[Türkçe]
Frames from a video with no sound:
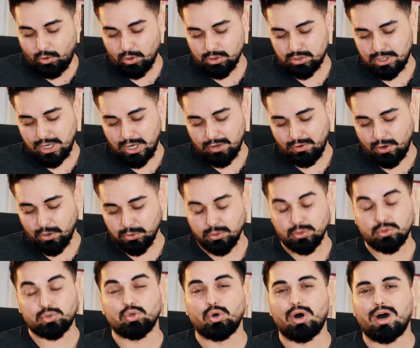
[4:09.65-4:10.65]
Oscar
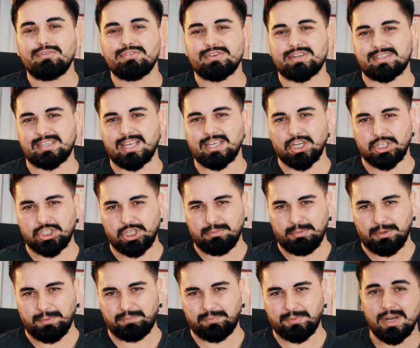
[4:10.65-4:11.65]
Wilde'un Tuhaf Kısa
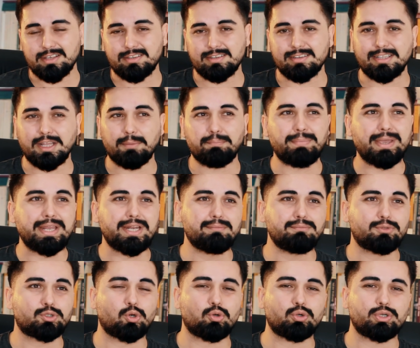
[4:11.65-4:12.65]
Yaşamı. Aslında
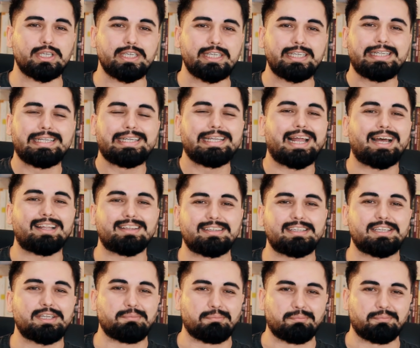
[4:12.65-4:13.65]
benim çok
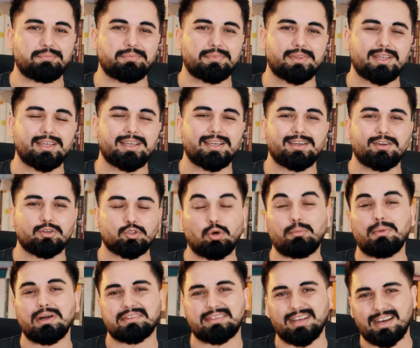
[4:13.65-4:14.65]
ilgilendiğim
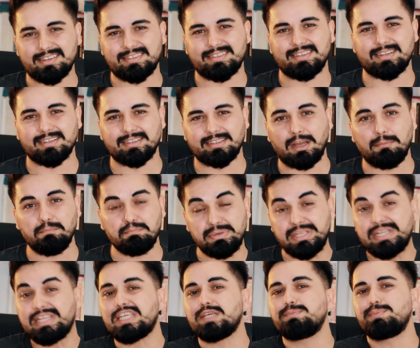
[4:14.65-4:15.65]
roman
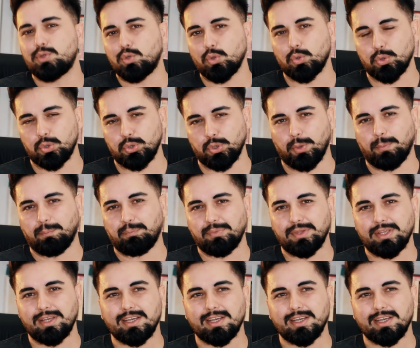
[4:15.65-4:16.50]
tarzlarından biri gibi görünüyor.